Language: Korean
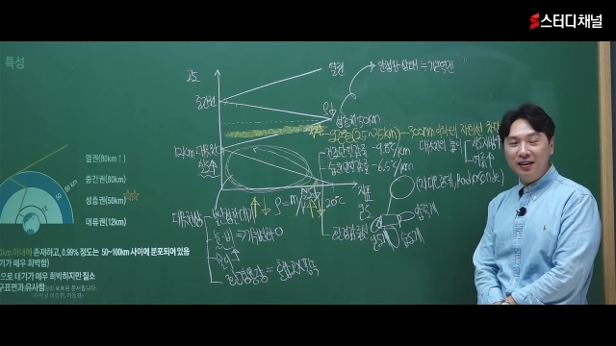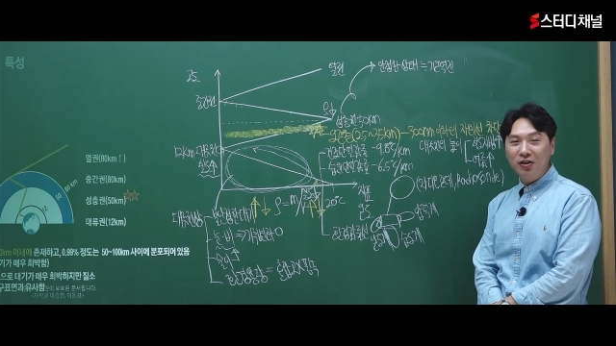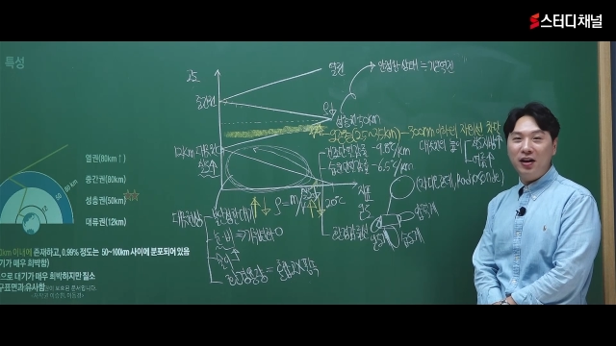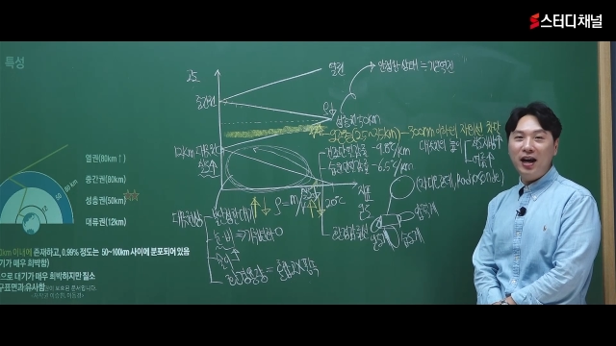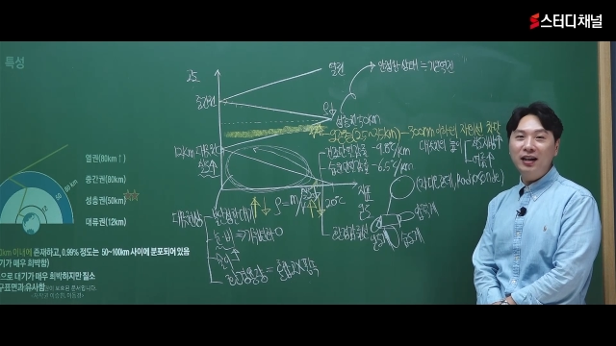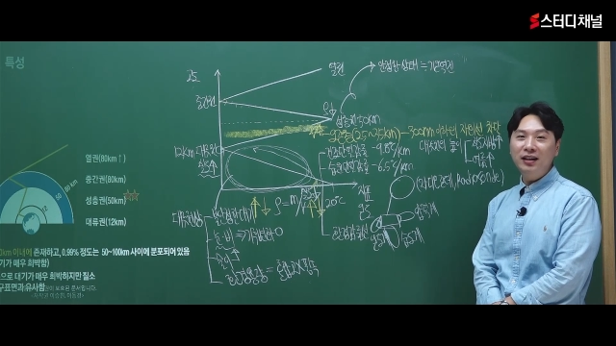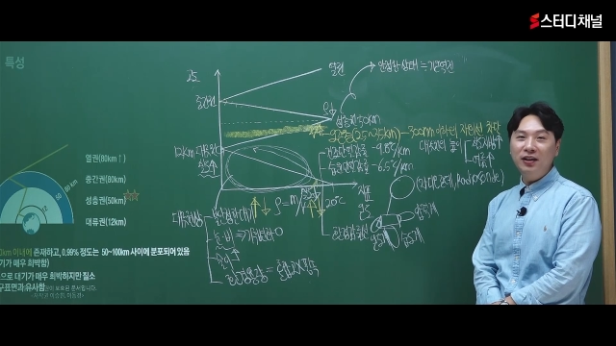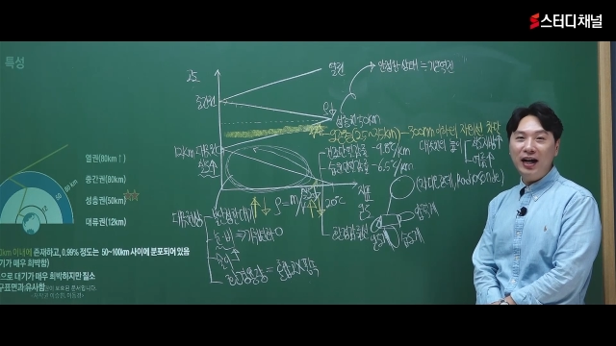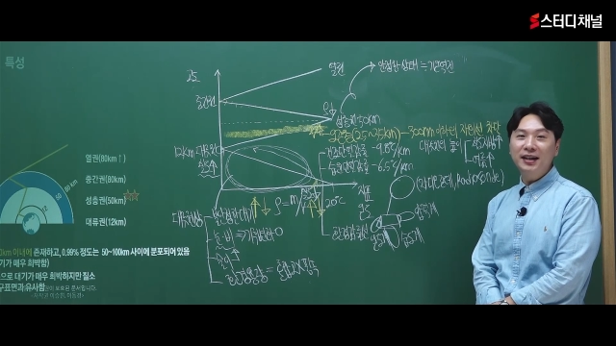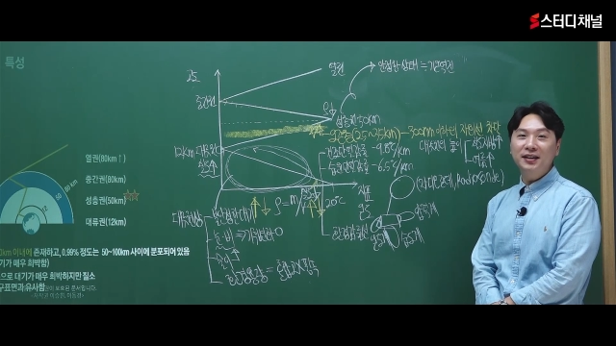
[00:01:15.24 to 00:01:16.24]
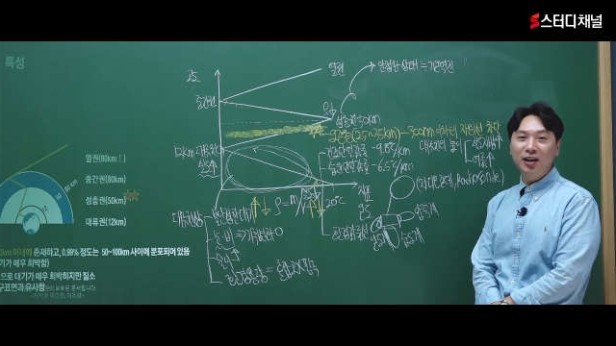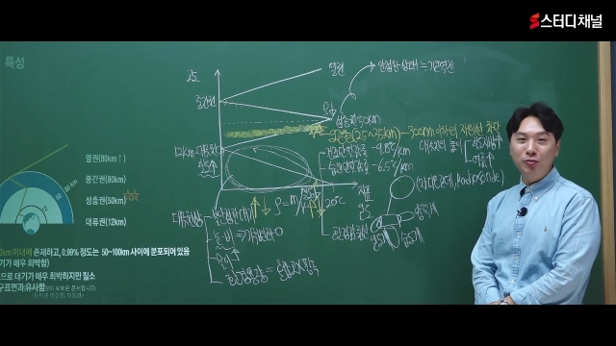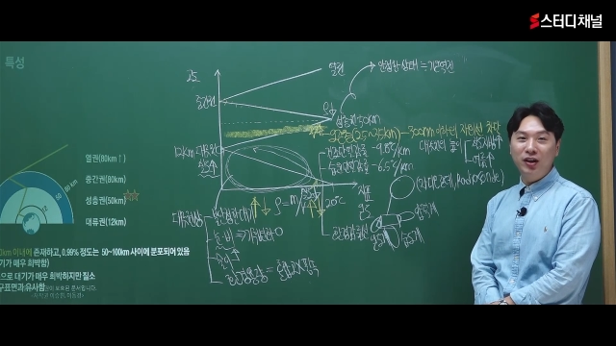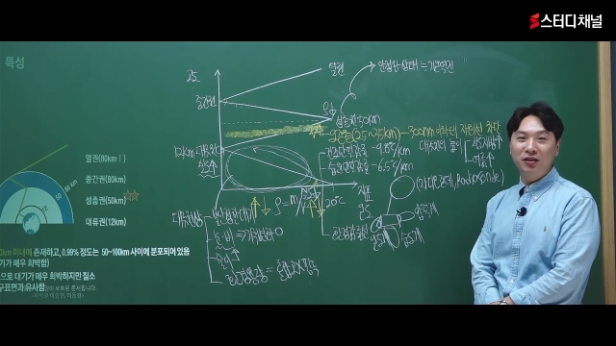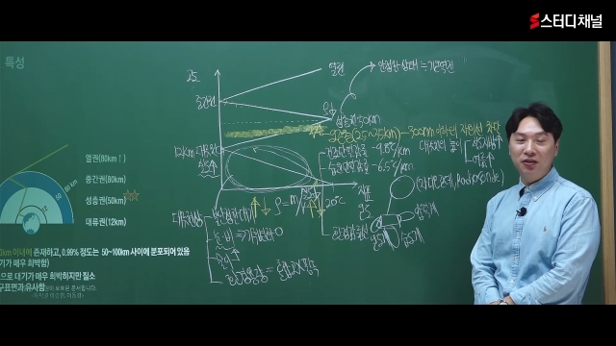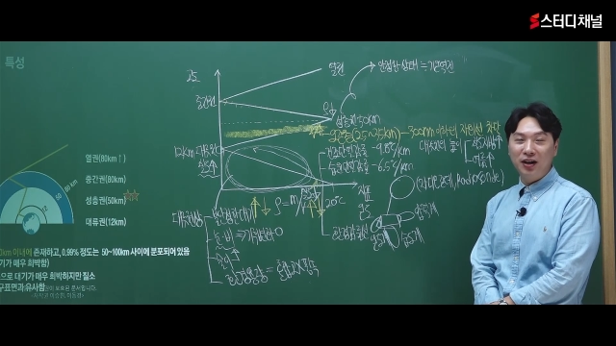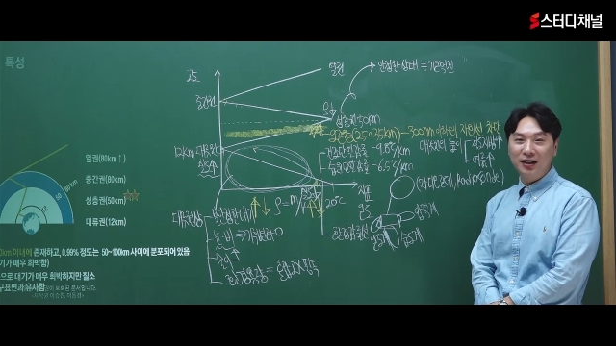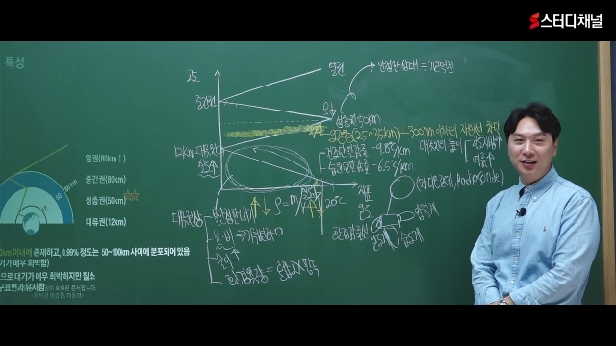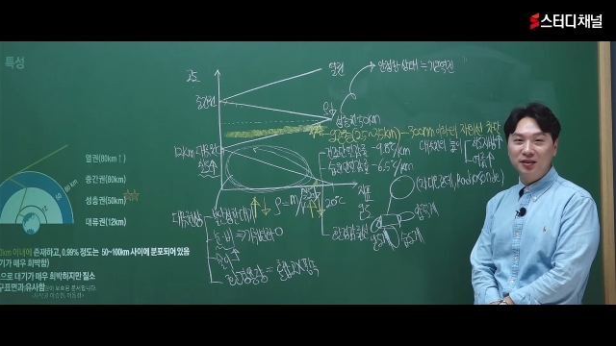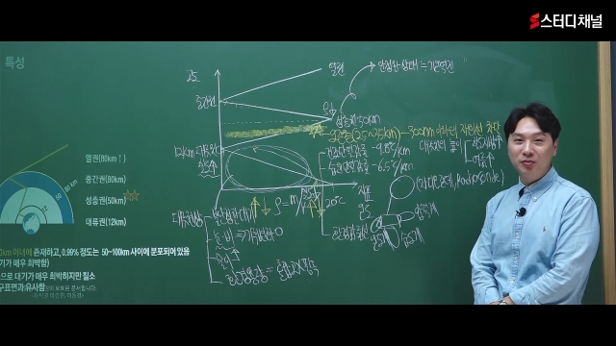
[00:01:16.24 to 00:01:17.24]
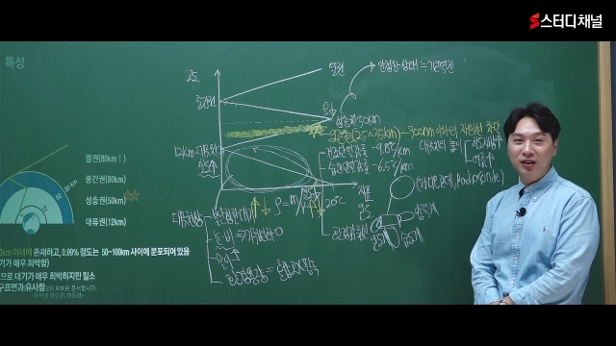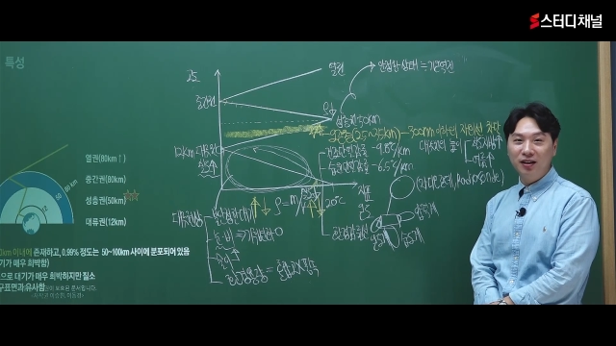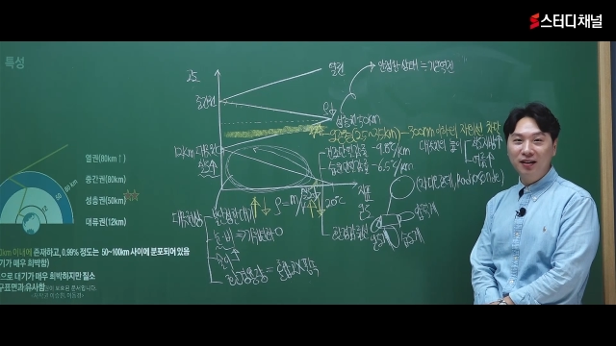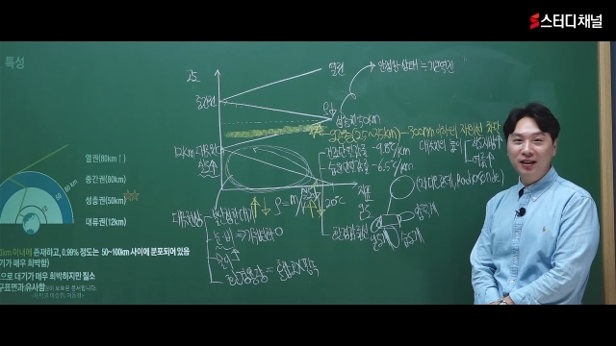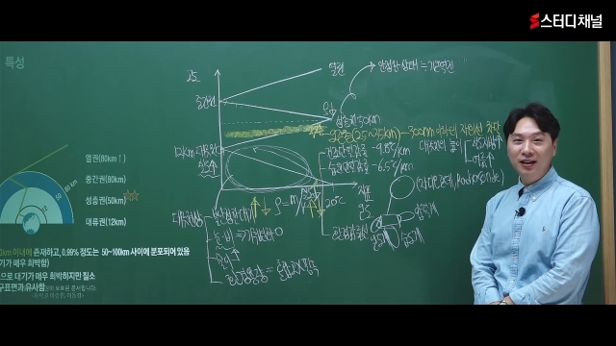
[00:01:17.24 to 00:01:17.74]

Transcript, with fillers: 그런 행위를 하기 때문에 그런 거 아니겠습니까?